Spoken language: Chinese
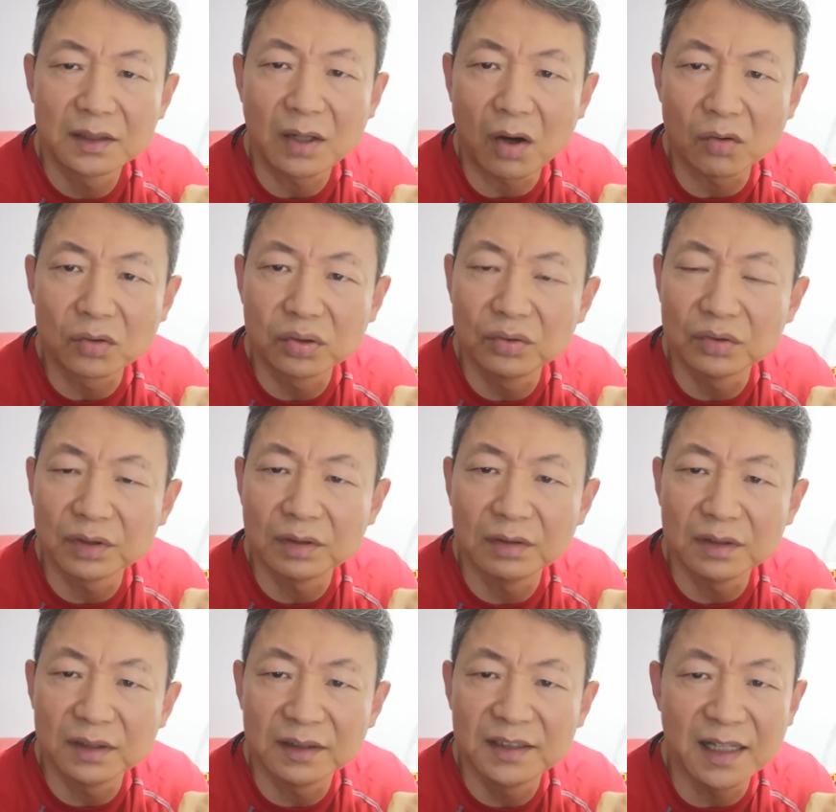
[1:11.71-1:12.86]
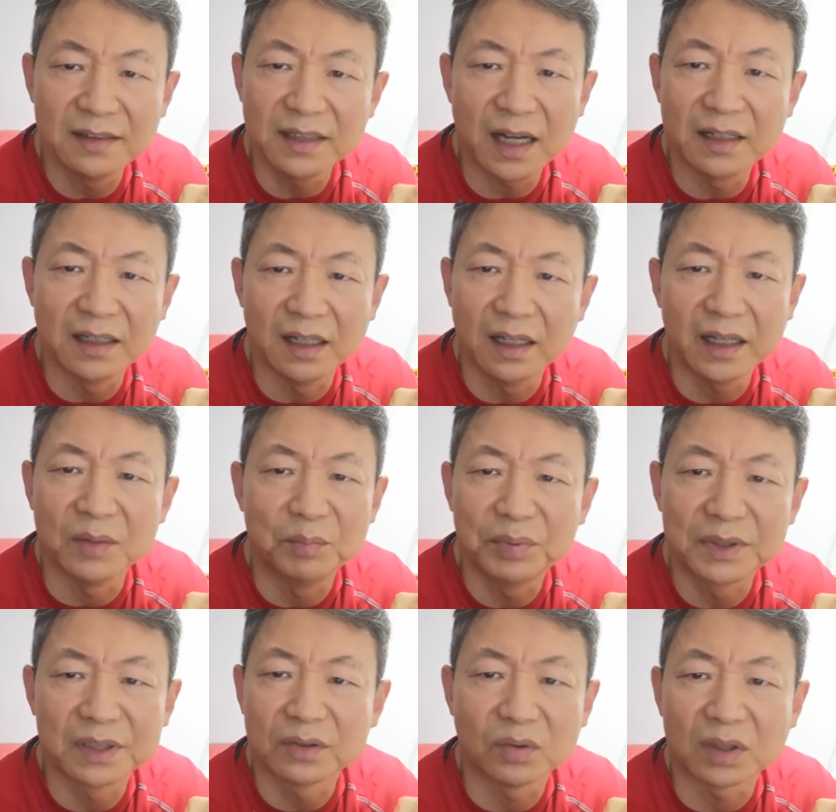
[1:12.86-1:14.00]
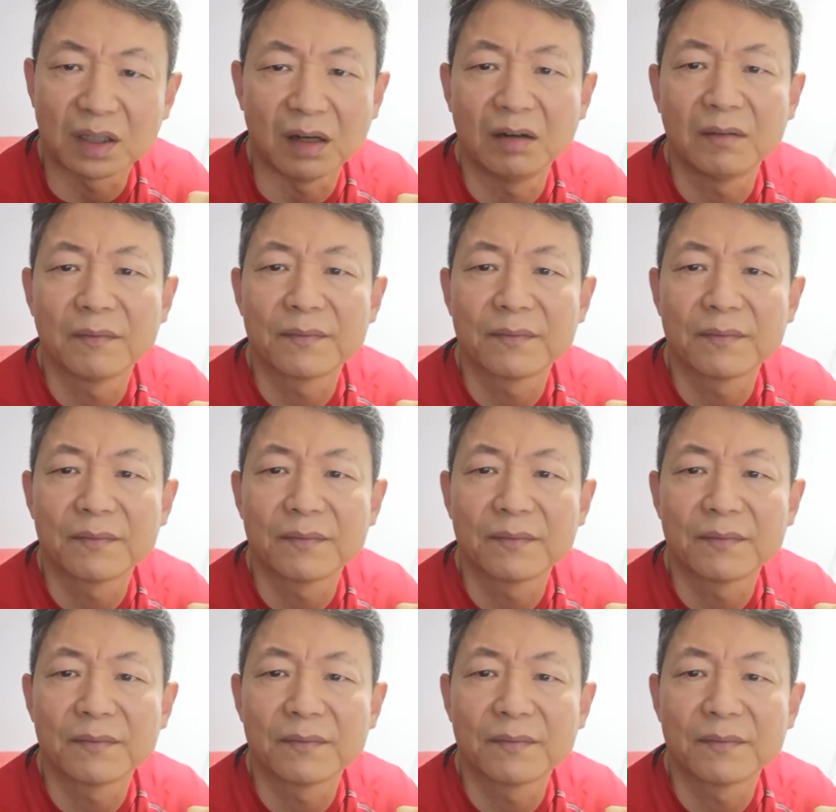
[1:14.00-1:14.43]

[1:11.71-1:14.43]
超出现在人类不知多少。